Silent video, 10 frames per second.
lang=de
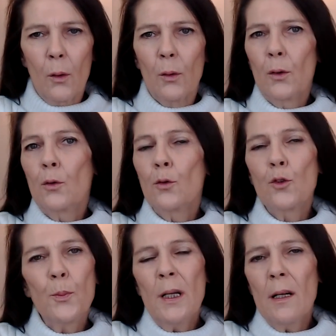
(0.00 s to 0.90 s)
und du
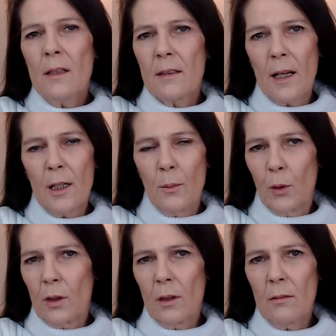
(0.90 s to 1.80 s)
spiegelst deine
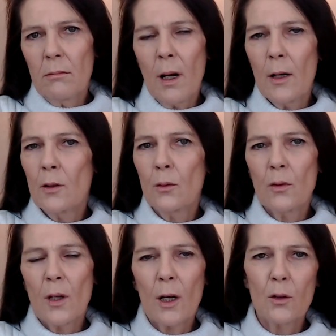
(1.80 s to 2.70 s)
Mutter, also du
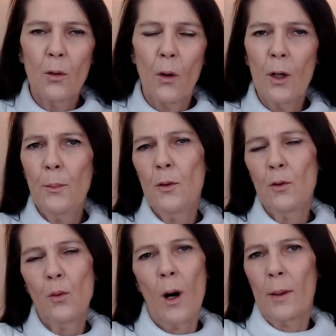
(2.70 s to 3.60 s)
sagst, du heute
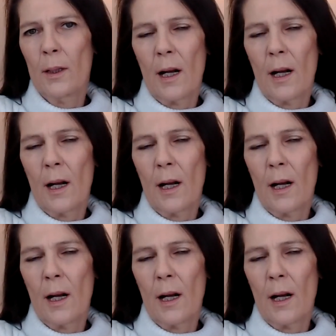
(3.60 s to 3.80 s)
bist du aber